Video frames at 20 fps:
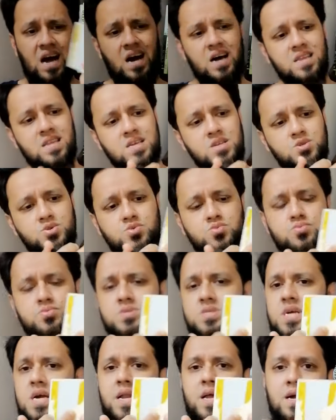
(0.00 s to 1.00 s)
আর কিছু
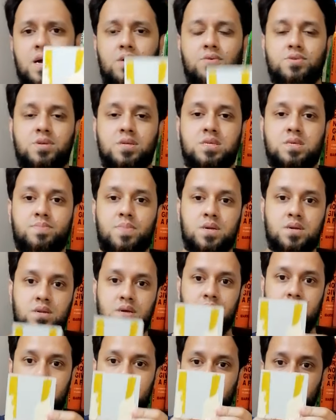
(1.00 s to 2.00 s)
ছেঁড়া কাগজ আছে বাট
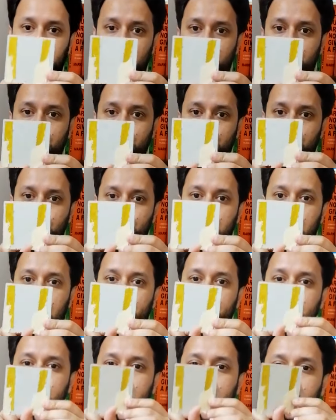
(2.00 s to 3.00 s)
যদি
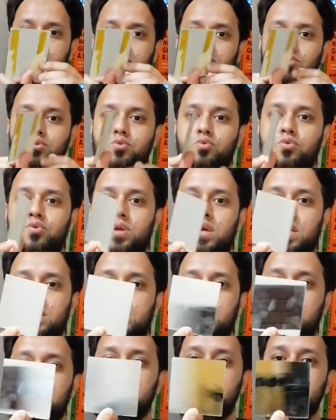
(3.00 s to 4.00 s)
আমি এটাকে একটু ঘুরিয়ে
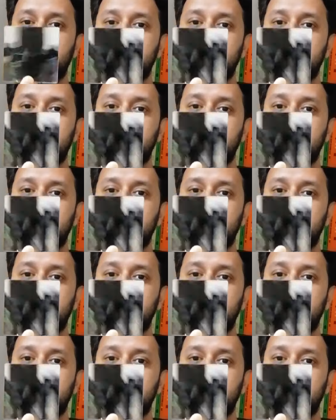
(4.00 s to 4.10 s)
দিই